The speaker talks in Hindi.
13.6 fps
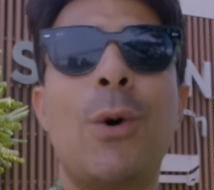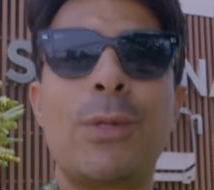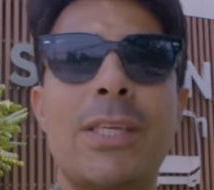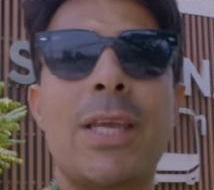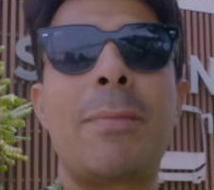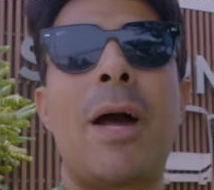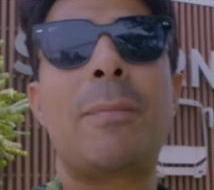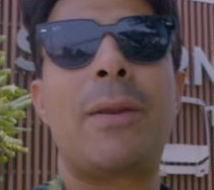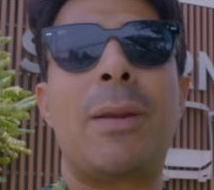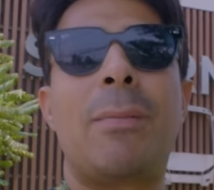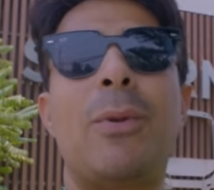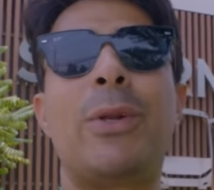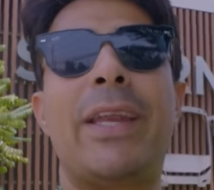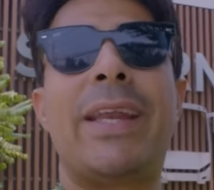उसके बाद फिर
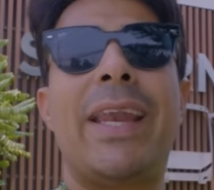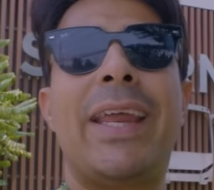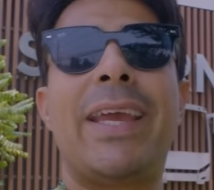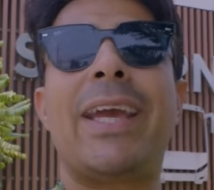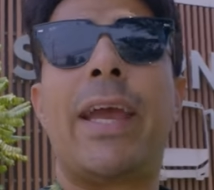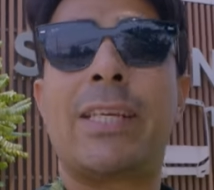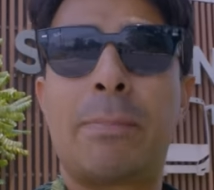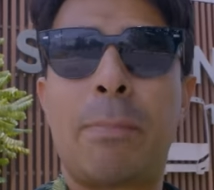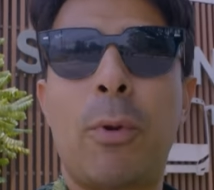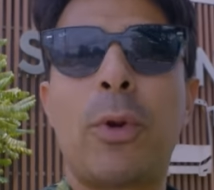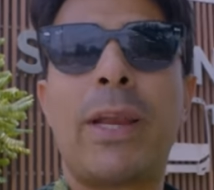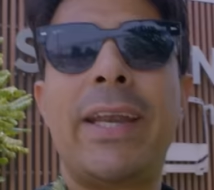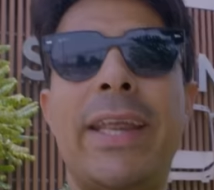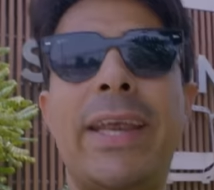हम लोग निकलेंगे
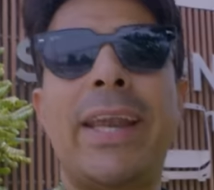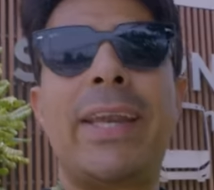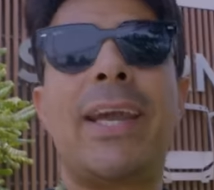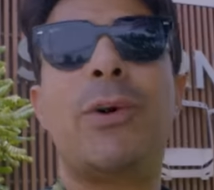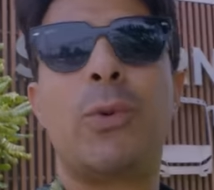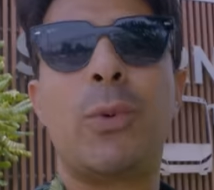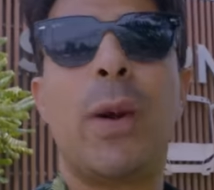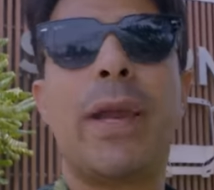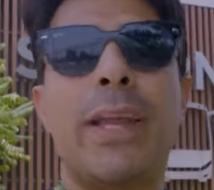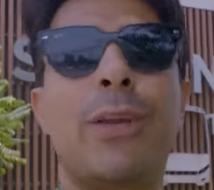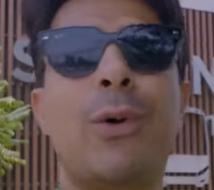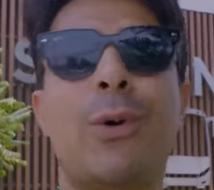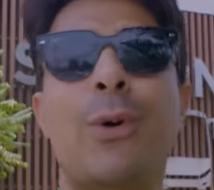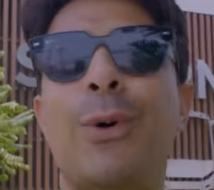एक्सप्लोर करने के लिए हुआ
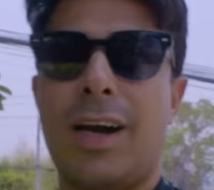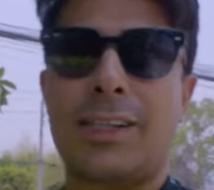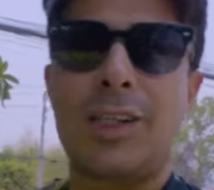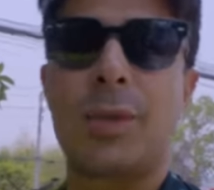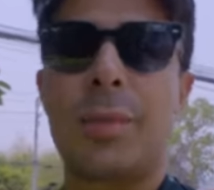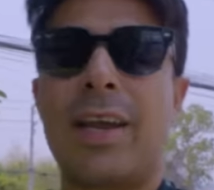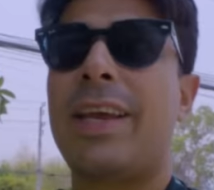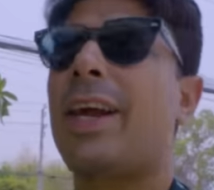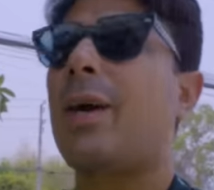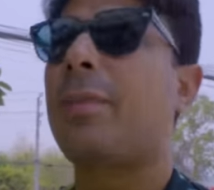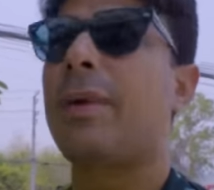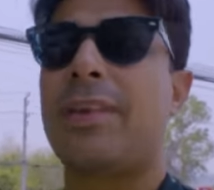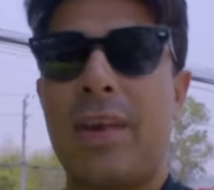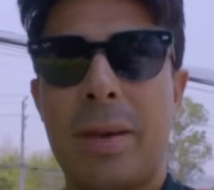हिंद को अच्छा तो मैंने यहाँ
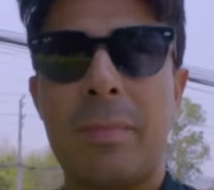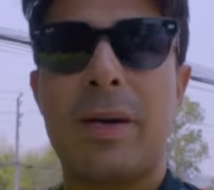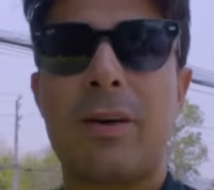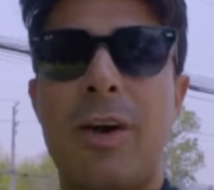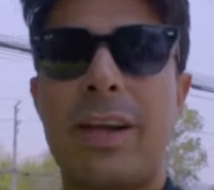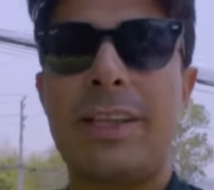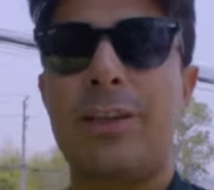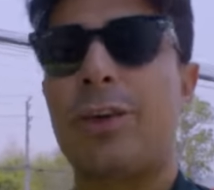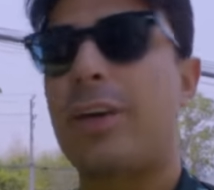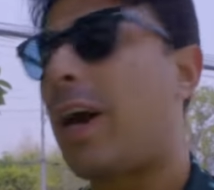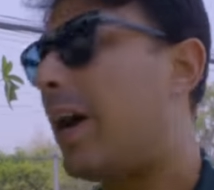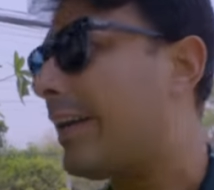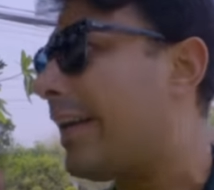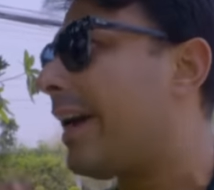पे ग्रैब मंगवा ली थी और
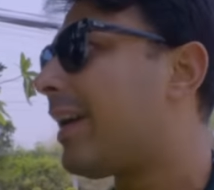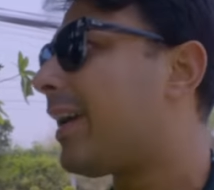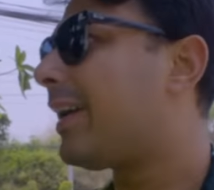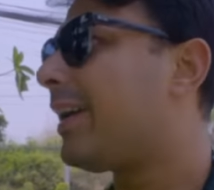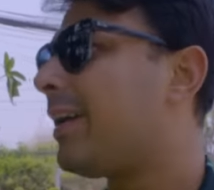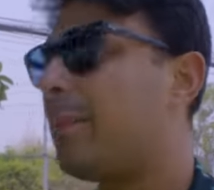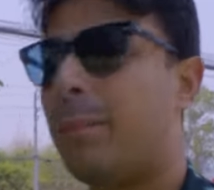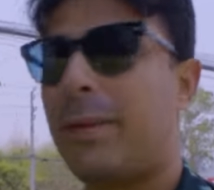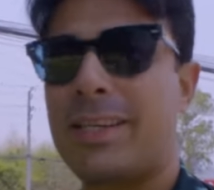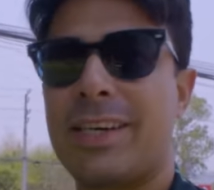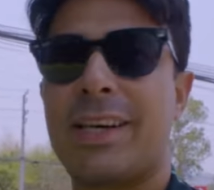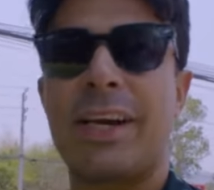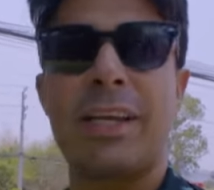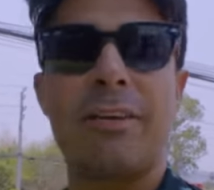गाड़ी आ गई है
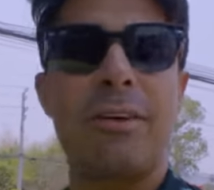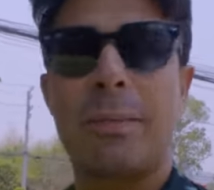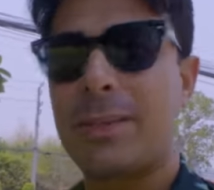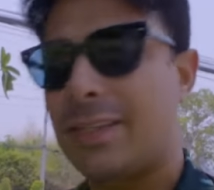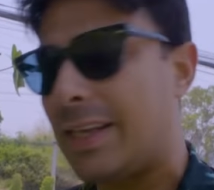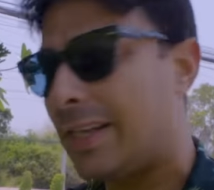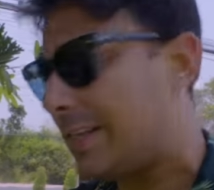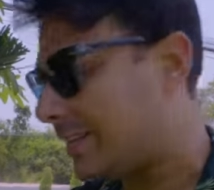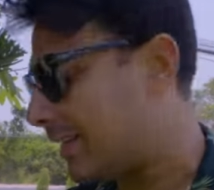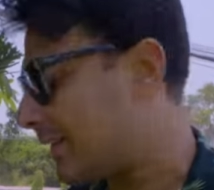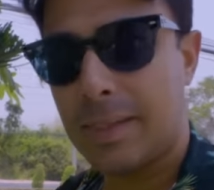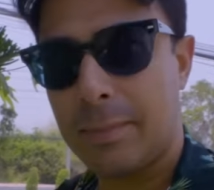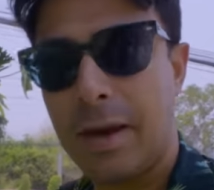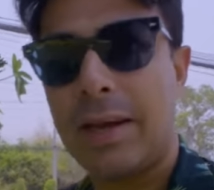पीछे खड़ी हुई है बस जल्दी से
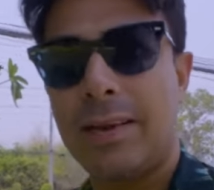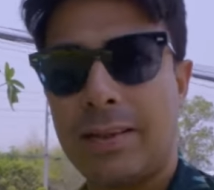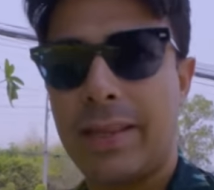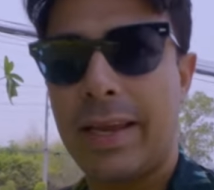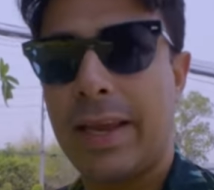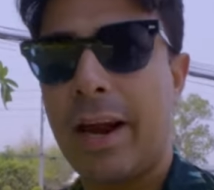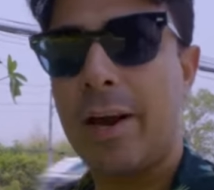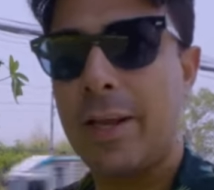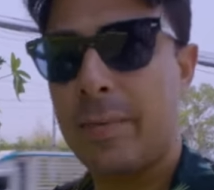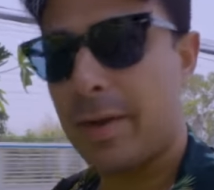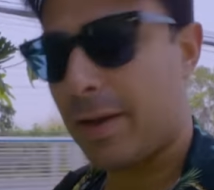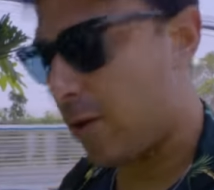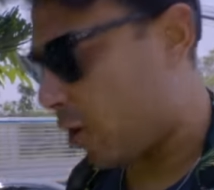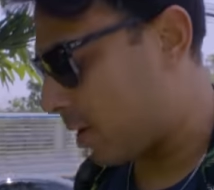सामान रखते हैं गाड़ी
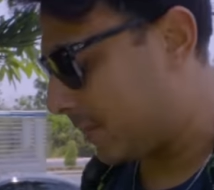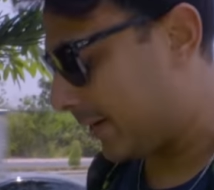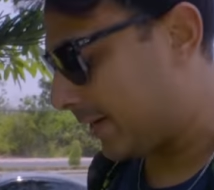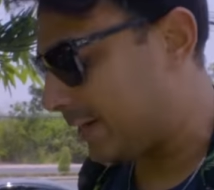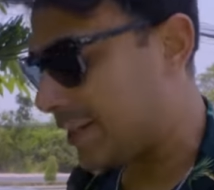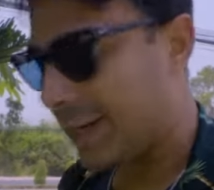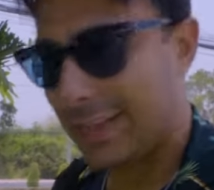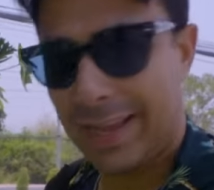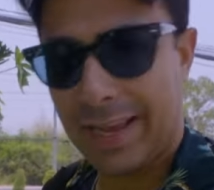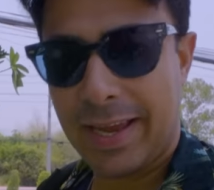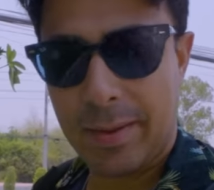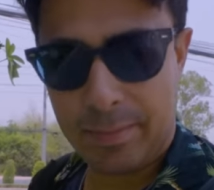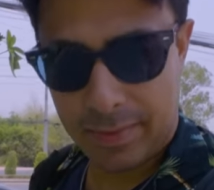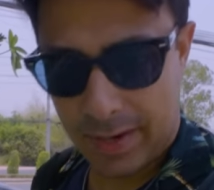में और फिर जाते
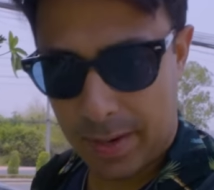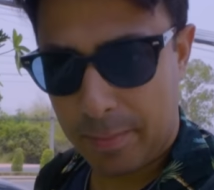हैं अपने